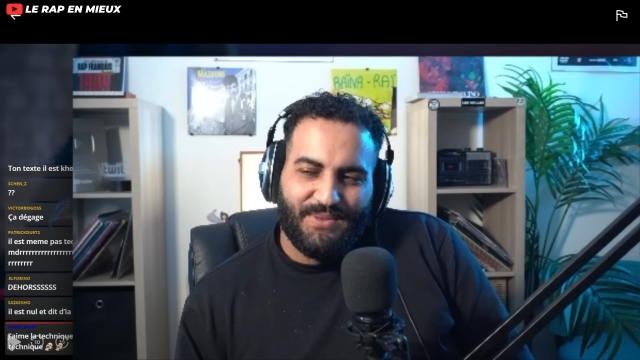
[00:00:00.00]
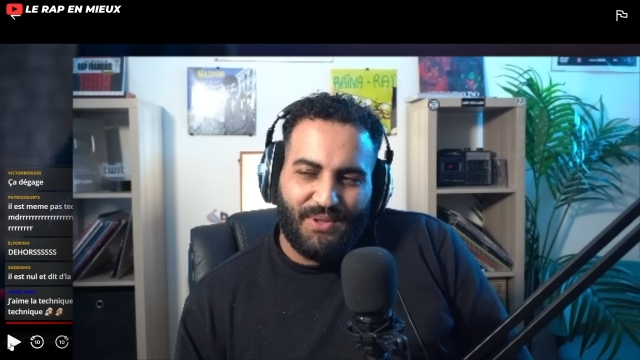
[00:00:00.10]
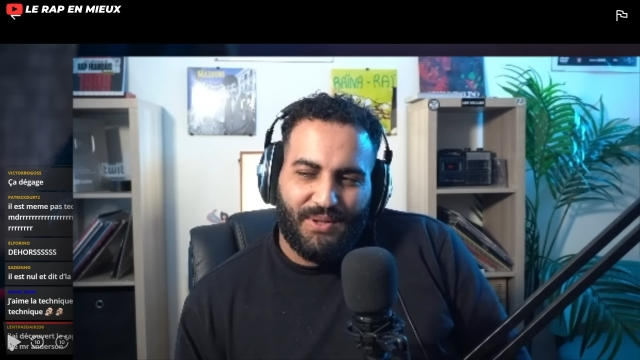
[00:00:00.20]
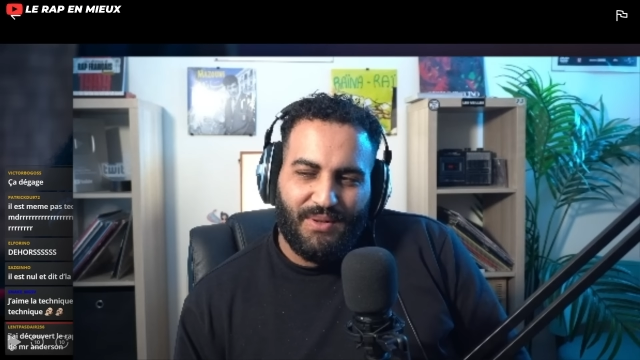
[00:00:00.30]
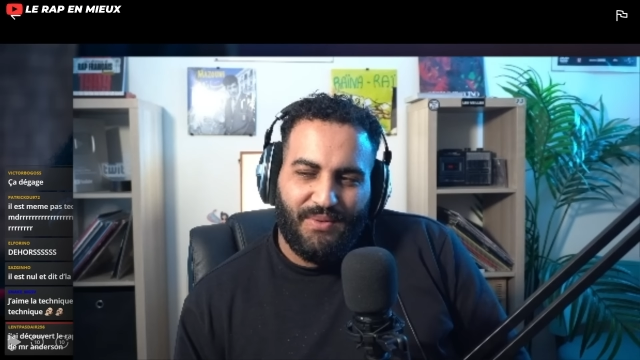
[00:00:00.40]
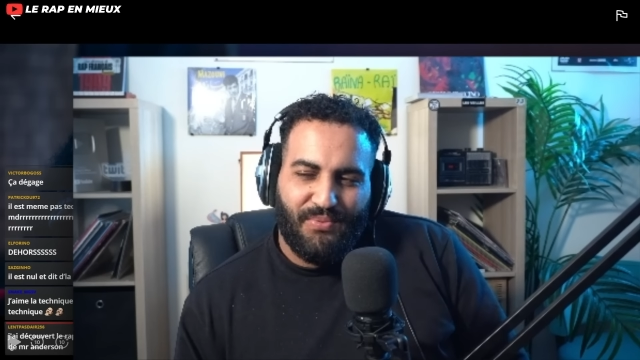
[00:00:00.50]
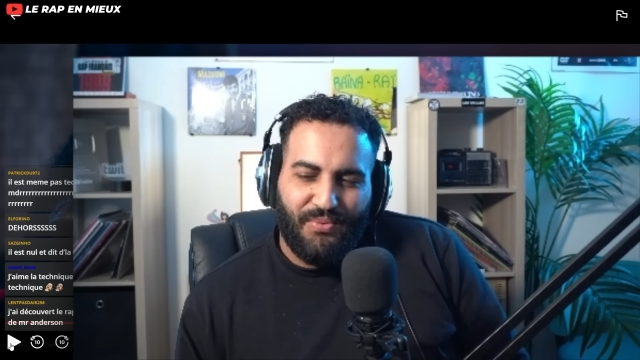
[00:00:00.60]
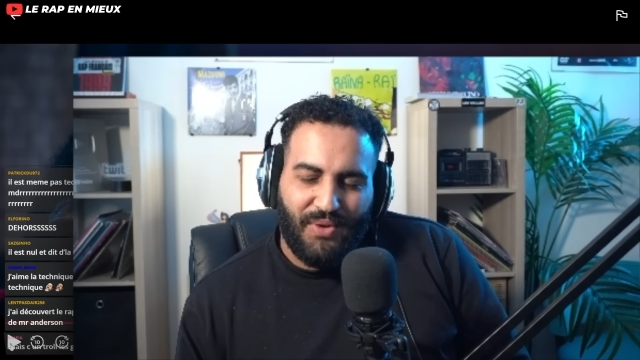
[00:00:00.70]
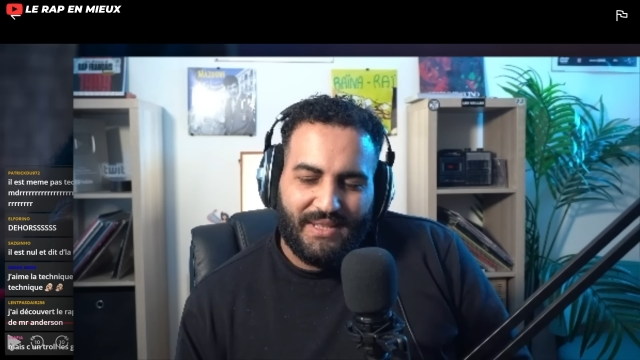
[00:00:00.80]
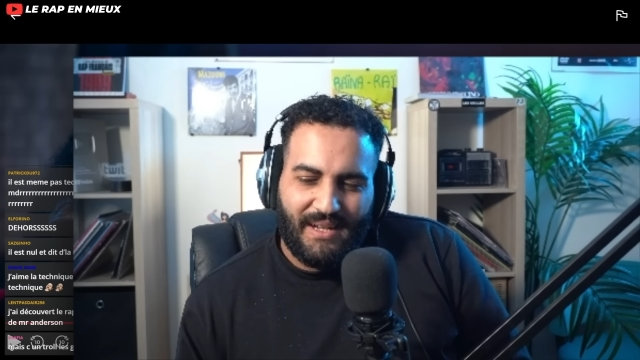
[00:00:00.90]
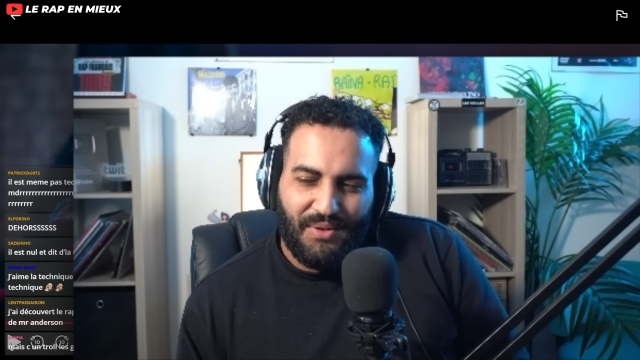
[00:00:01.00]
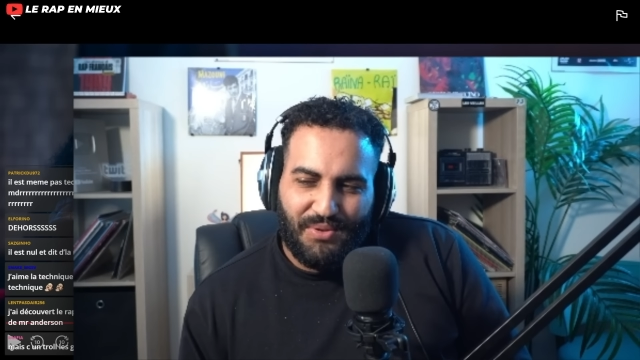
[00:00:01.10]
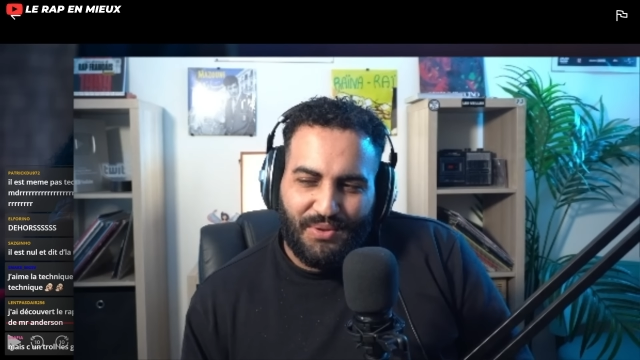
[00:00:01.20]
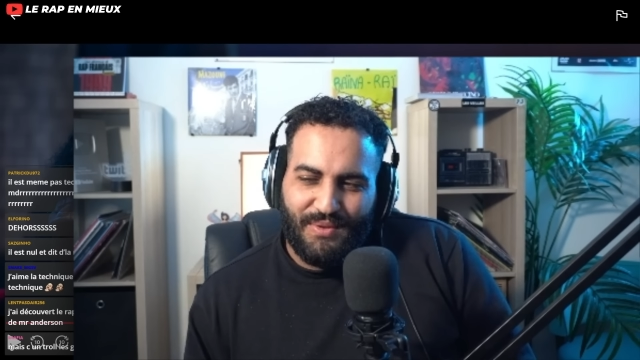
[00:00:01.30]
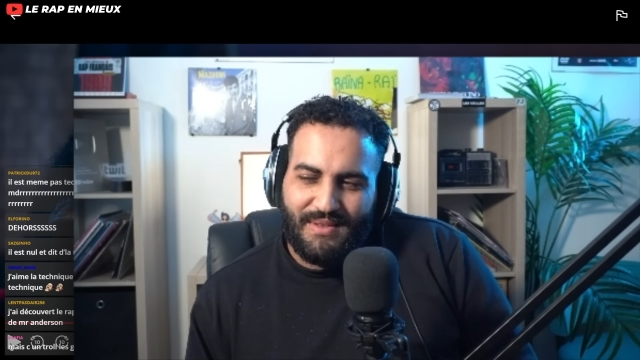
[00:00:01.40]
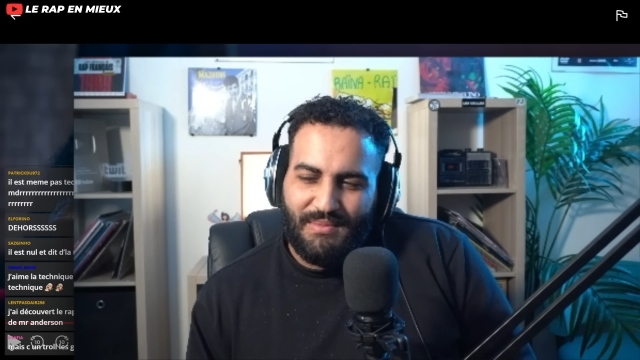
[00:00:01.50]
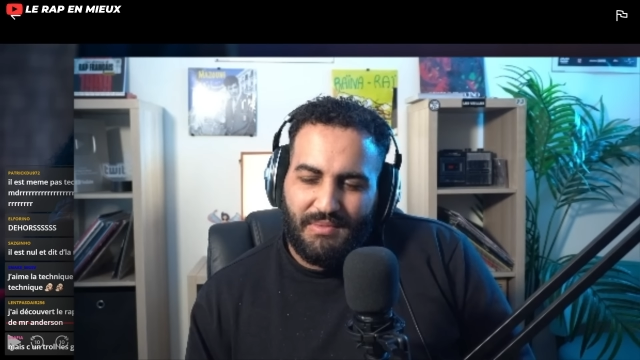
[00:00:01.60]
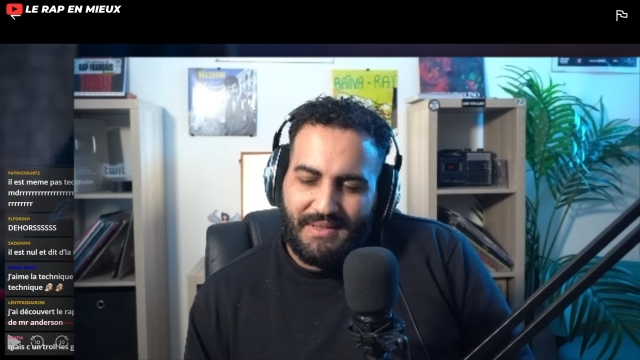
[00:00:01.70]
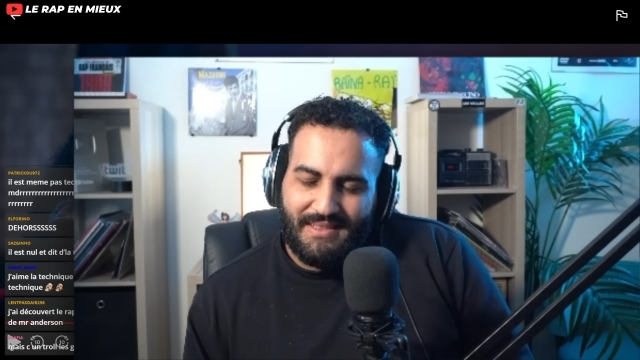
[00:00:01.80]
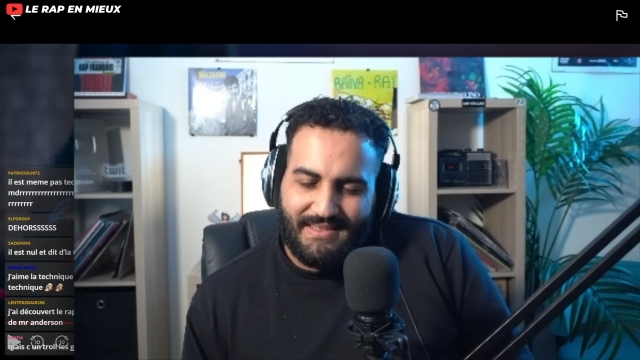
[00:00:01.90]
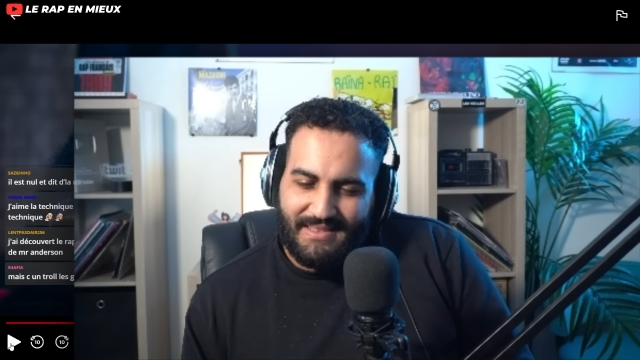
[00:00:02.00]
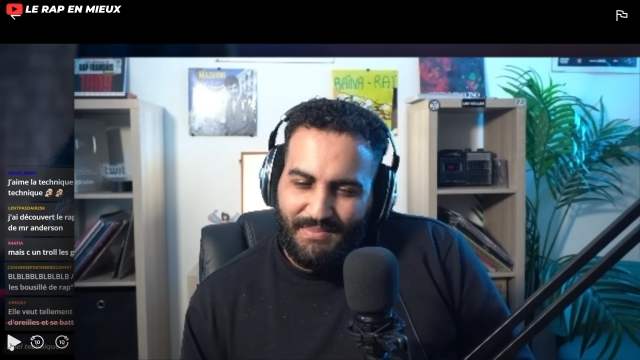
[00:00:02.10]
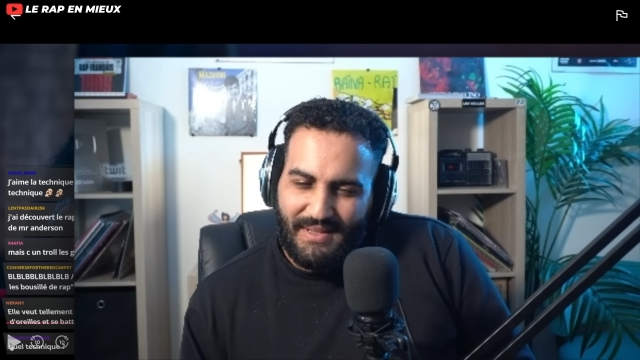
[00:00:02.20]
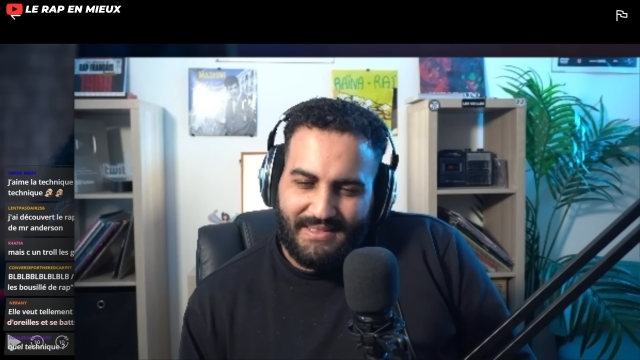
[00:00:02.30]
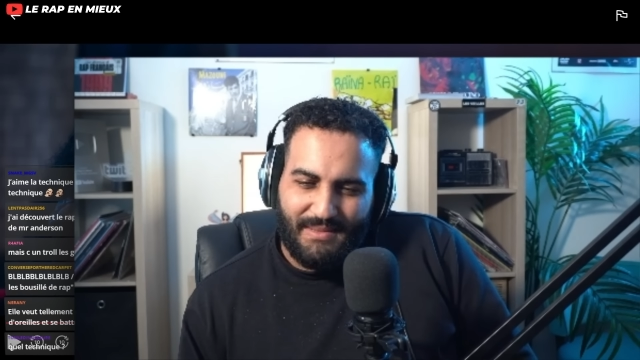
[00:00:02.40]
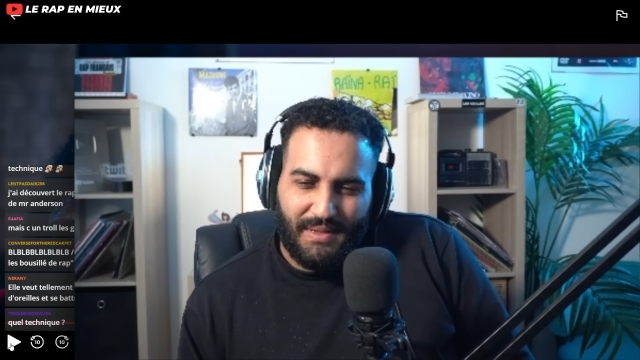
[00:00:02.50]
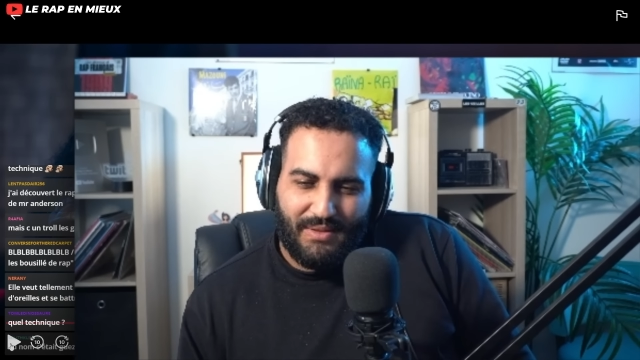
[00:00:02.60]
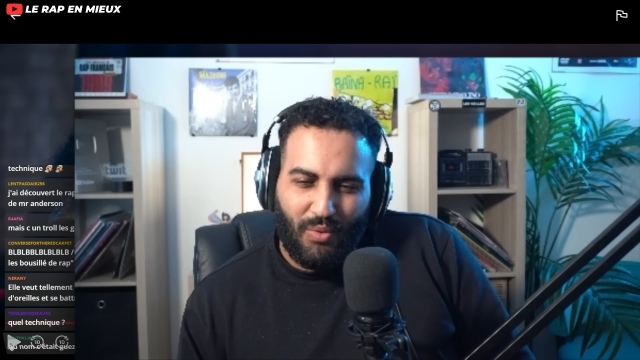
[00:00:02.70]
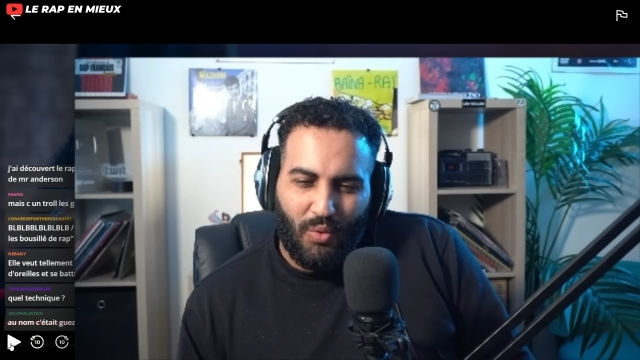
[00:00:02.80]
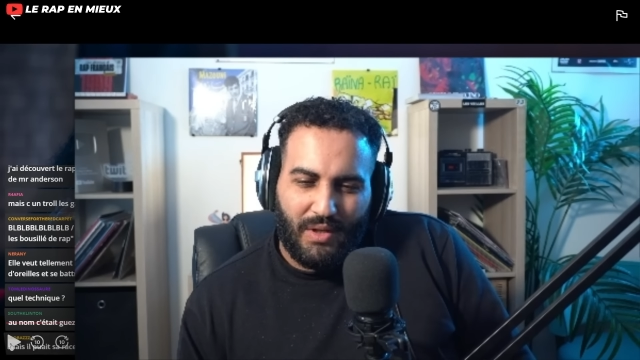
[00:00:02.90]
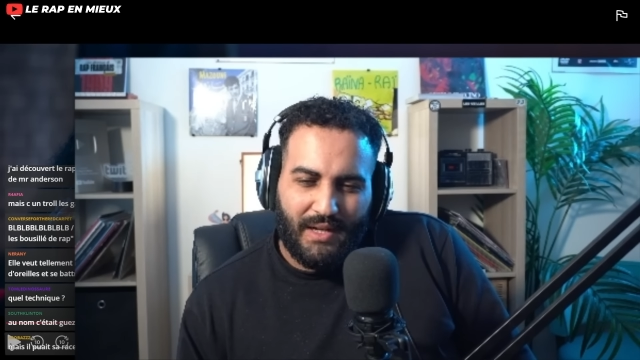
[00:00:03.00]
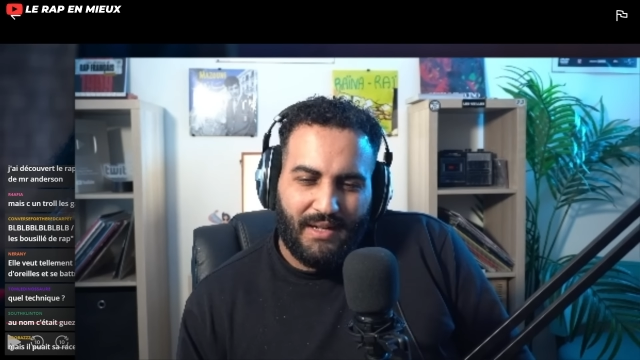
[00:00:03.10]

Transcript: Genre euh, faut, faut être à la hauteur de sa méprise. C'était pas c'était pas trop le cas.